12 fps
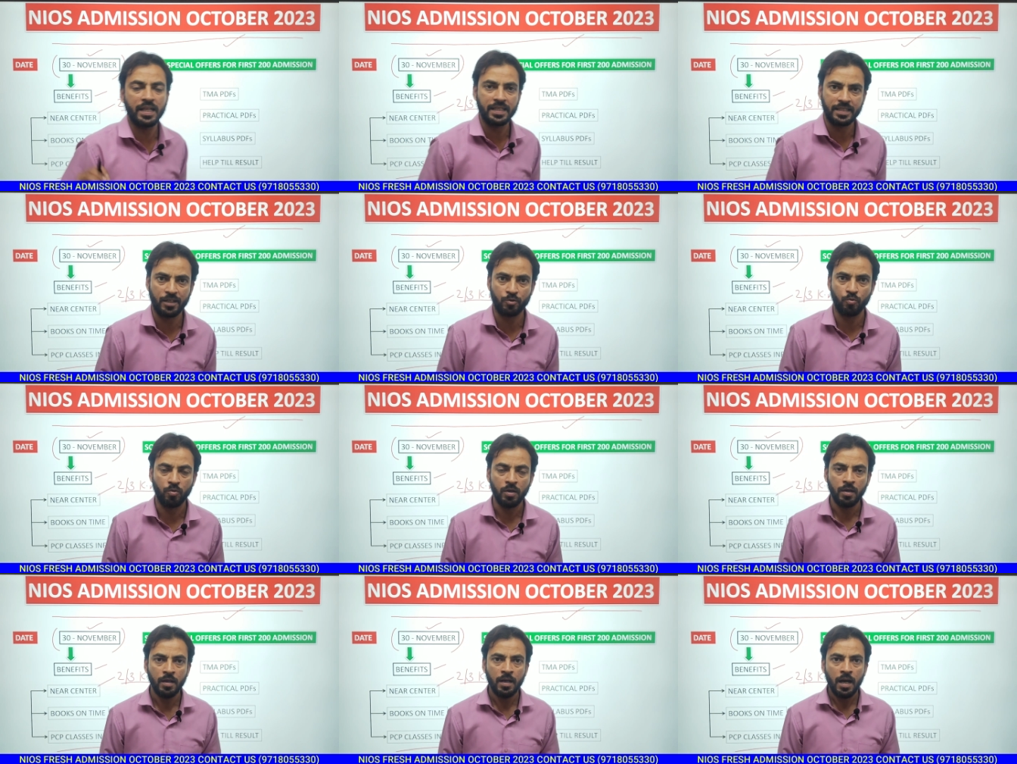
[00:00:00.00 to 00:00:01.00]
ले लेते हैं तो
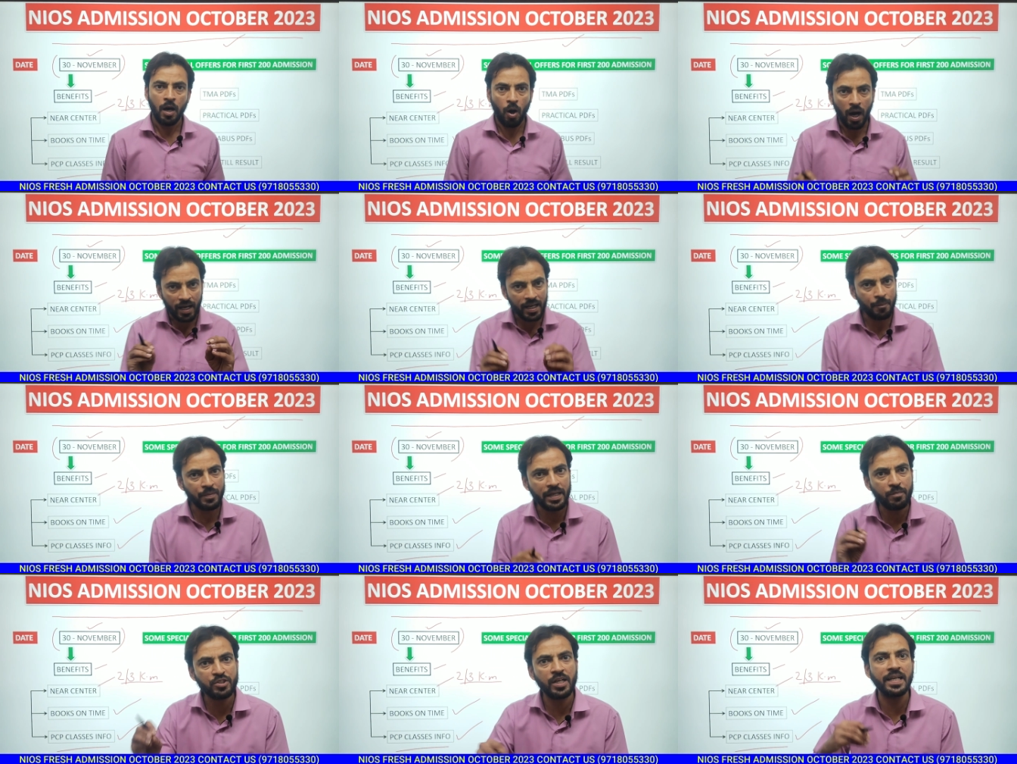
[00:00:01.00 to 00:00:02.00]
अगर आपने
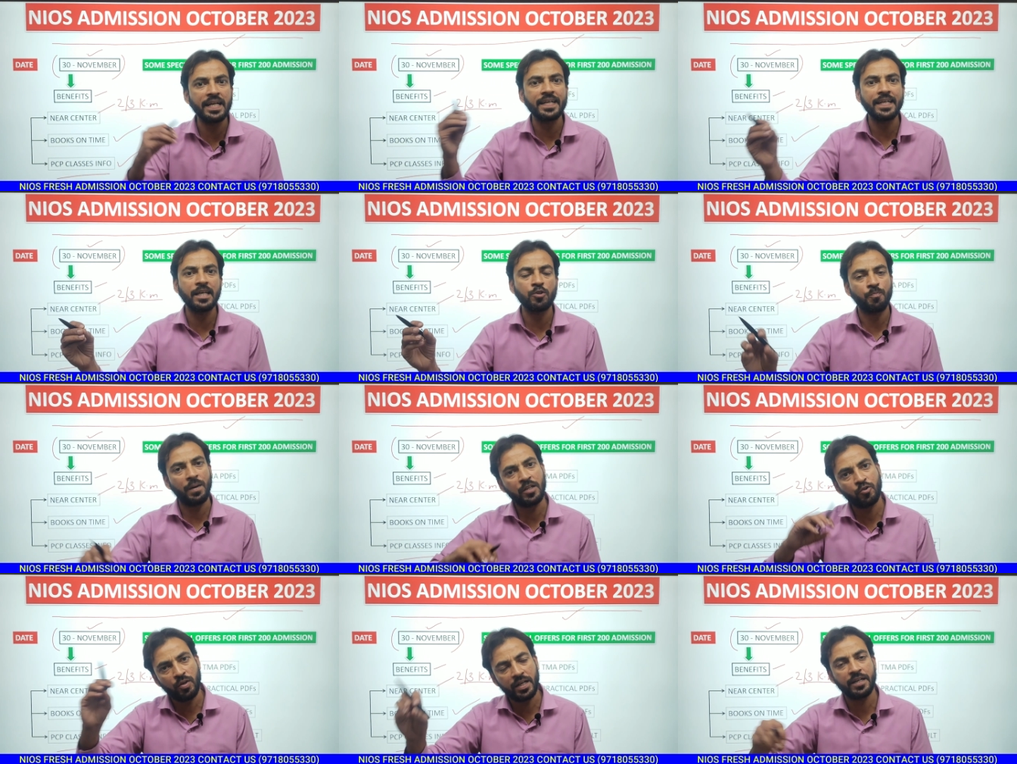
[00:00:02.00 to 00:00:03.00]
एडमिशन लेट लिया तो पहले
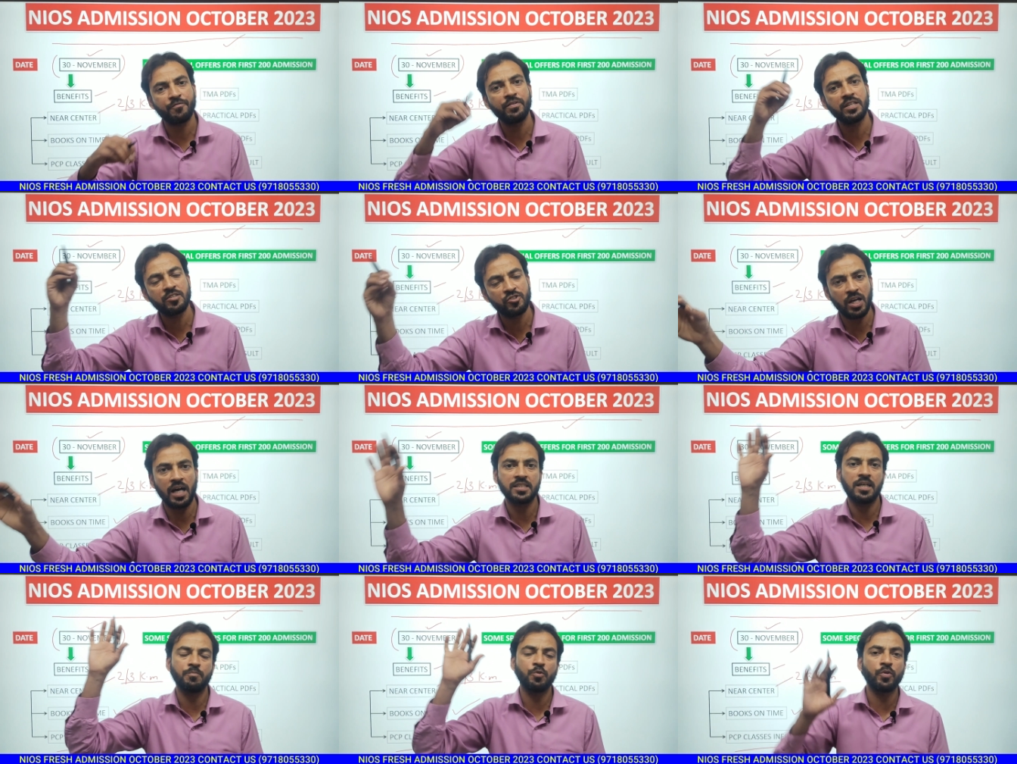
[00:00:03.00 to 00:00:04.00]
तो लेट फीस चार्ज
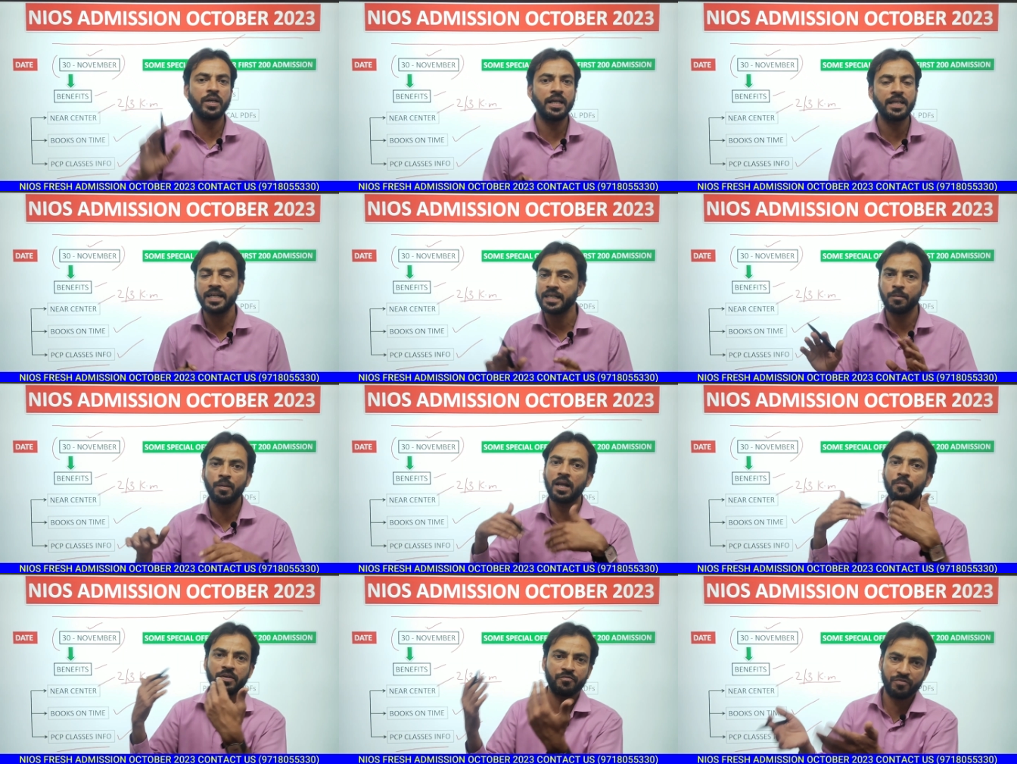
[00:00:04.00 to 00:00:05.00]
आप दोगे यानी कि डबल
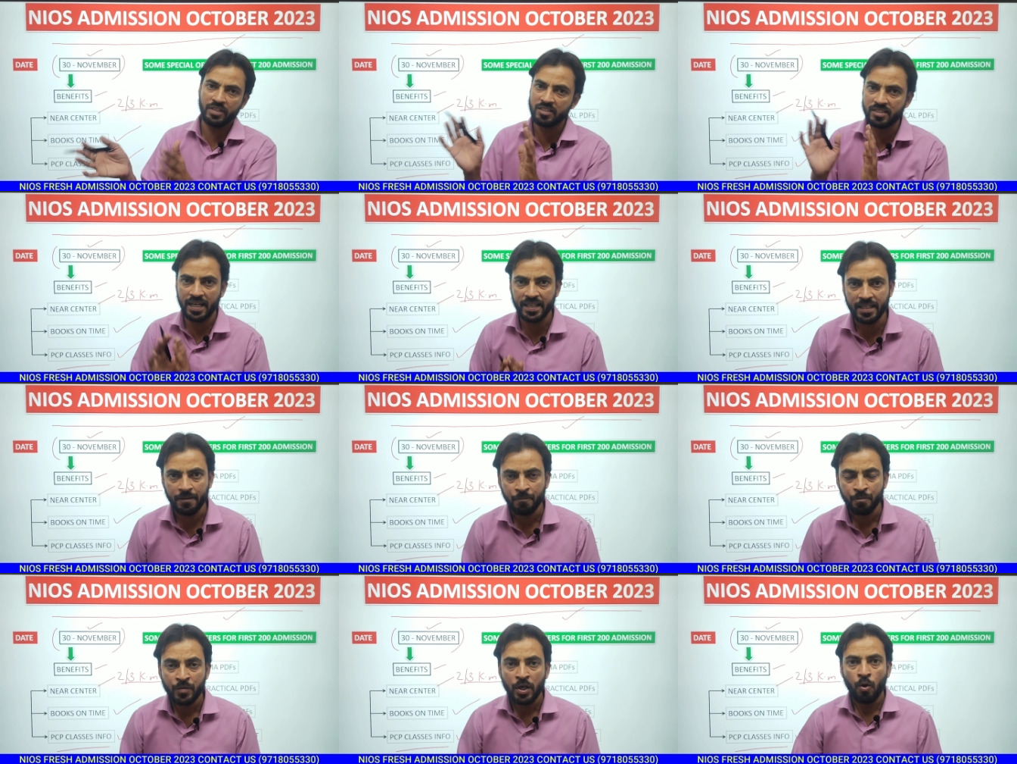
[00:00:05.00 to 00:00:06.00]
आपकी फीस जाएगी
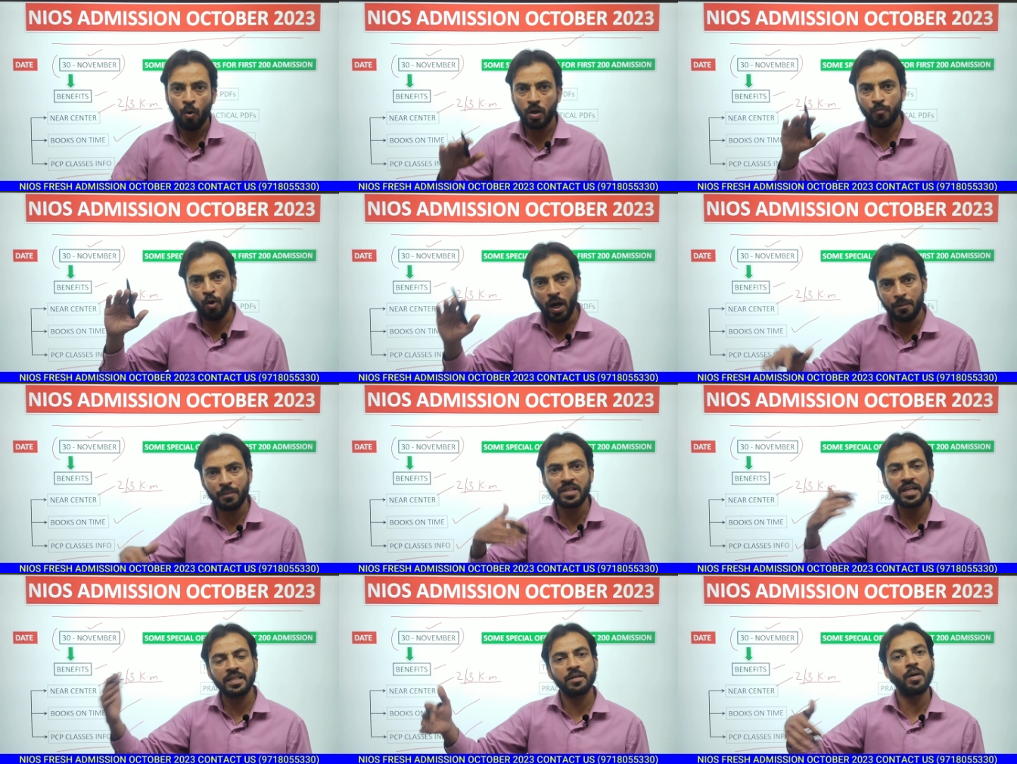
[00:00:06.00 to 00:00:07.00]
और वो हर
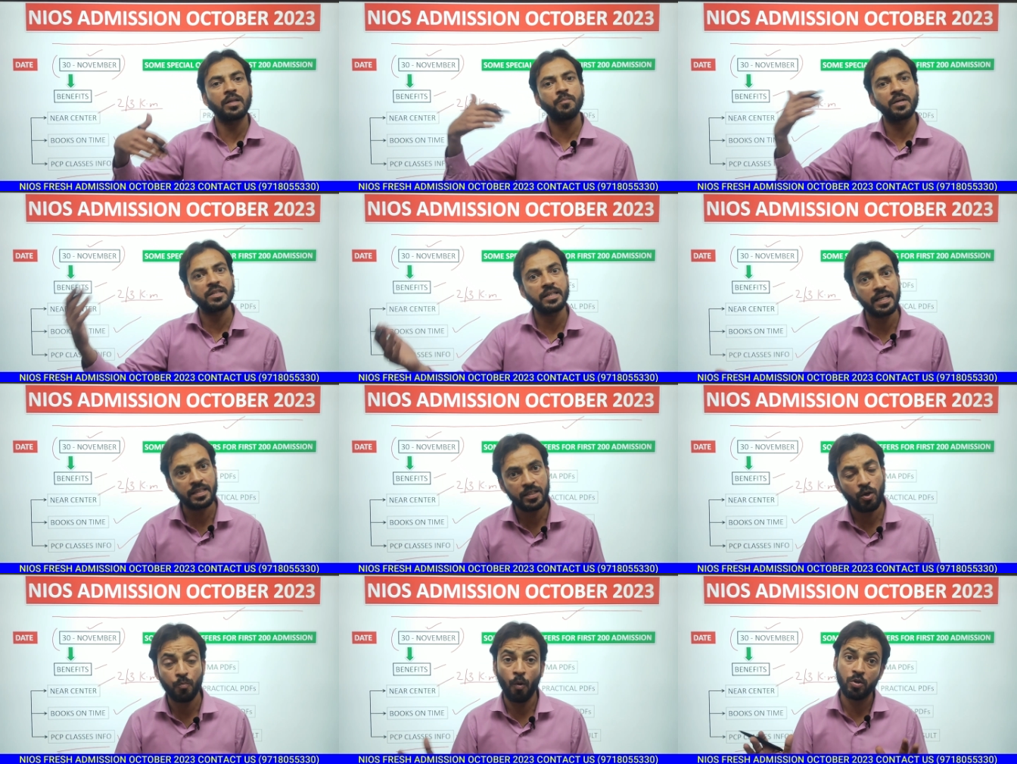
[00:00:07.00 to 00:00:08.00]
पंद्रह दिन बाद बढ़ती रहती
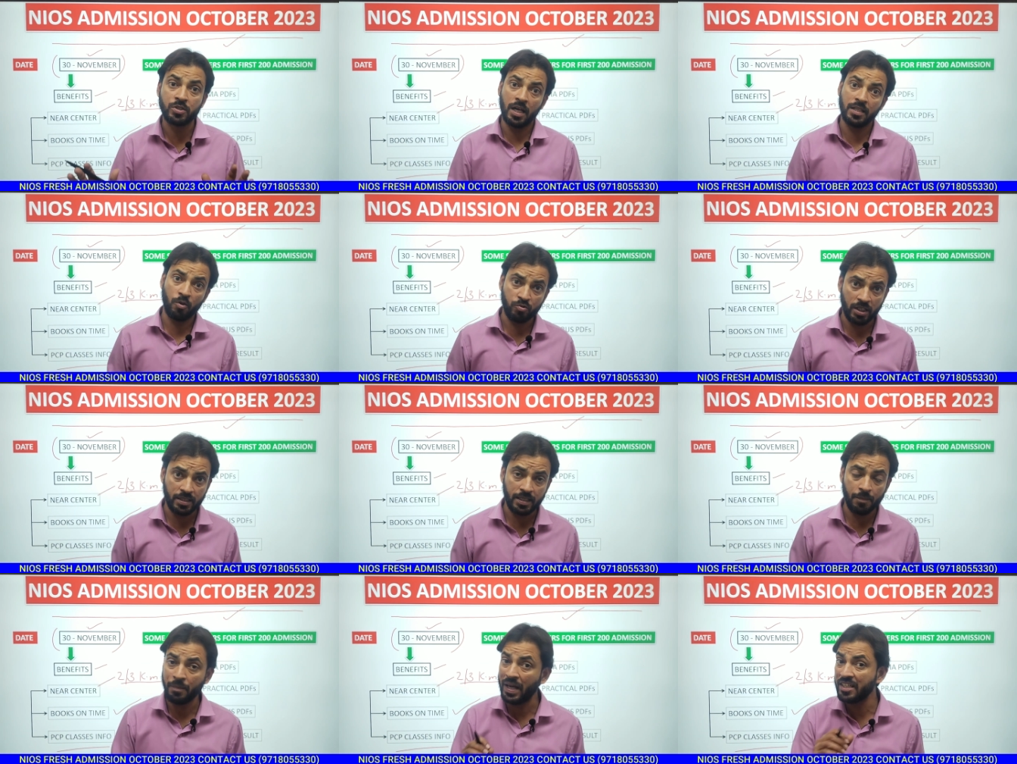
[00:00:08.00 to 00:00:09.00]
है और बहुत ज्यादा हो जाती
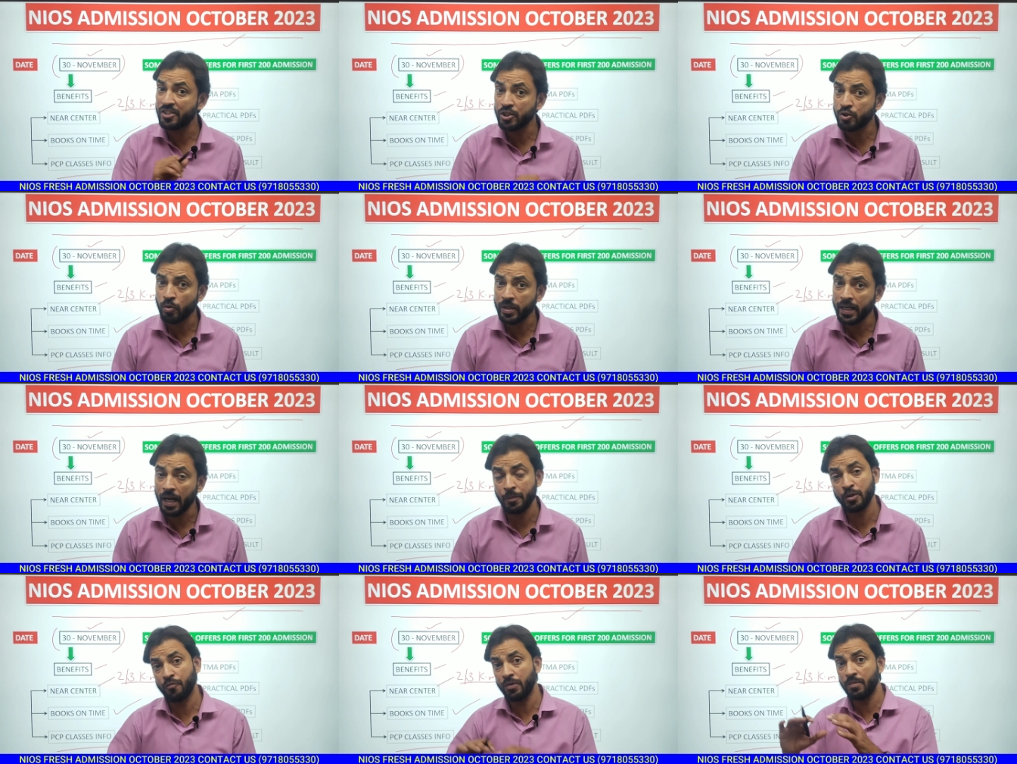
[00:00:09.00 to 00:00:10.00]
है पहली चीज तो ये
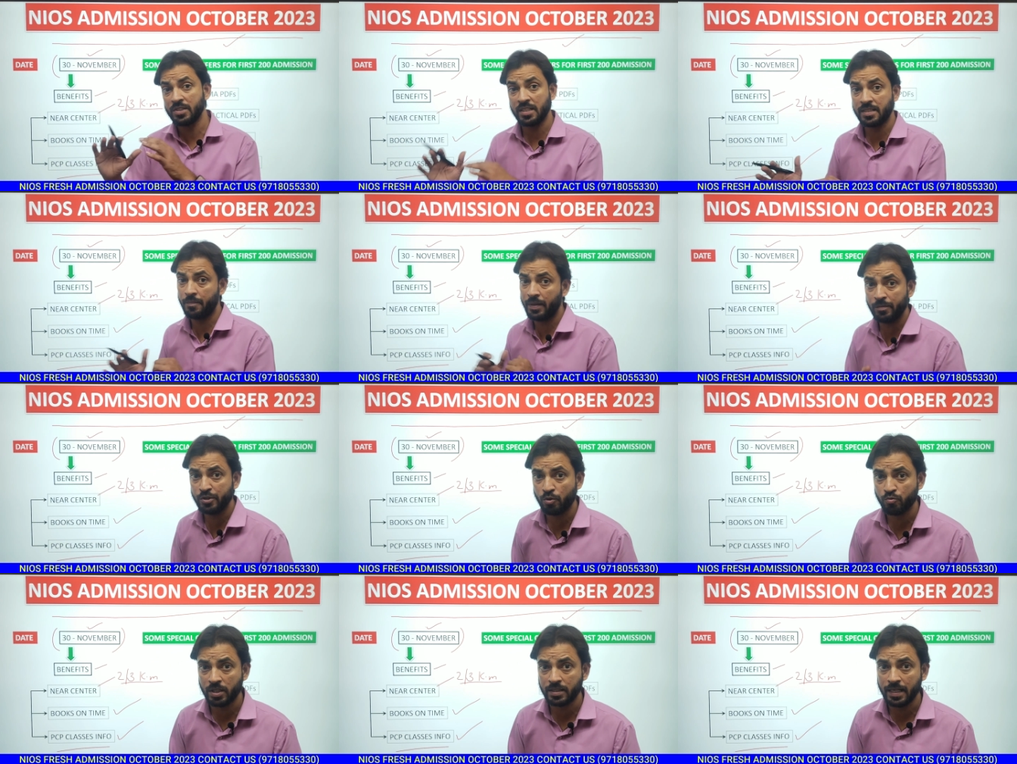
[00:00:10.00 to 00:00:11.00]
अभी तो फिर भी सस्ते में एडमिशन
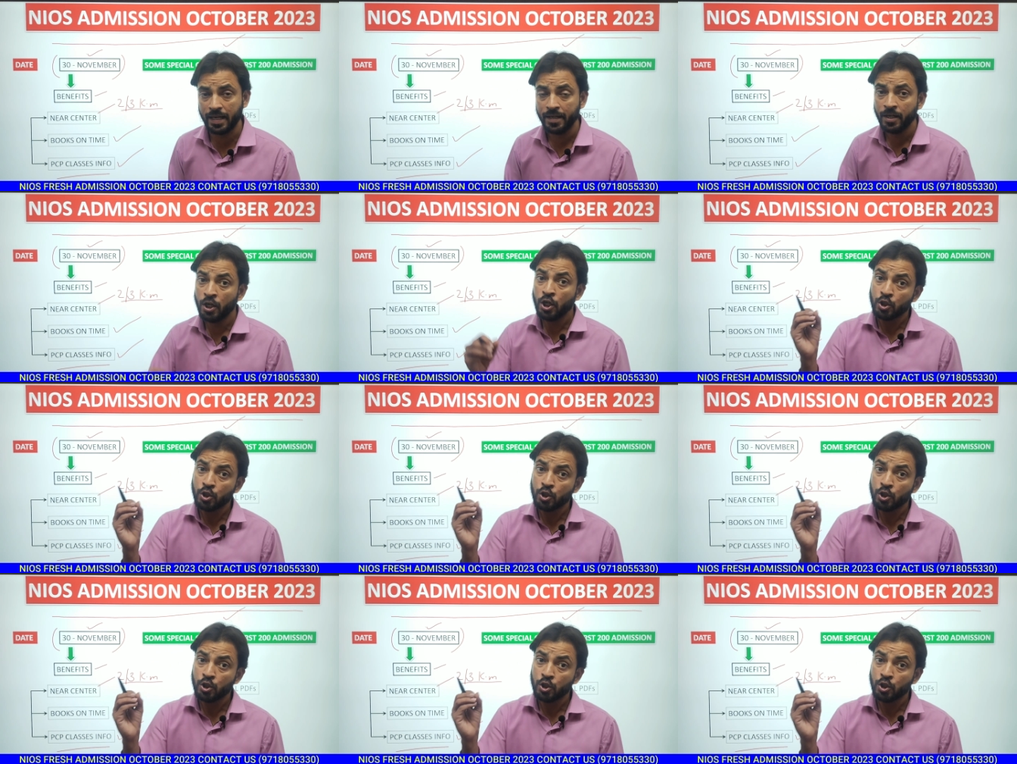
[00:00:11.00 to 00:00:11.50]
हो सकता है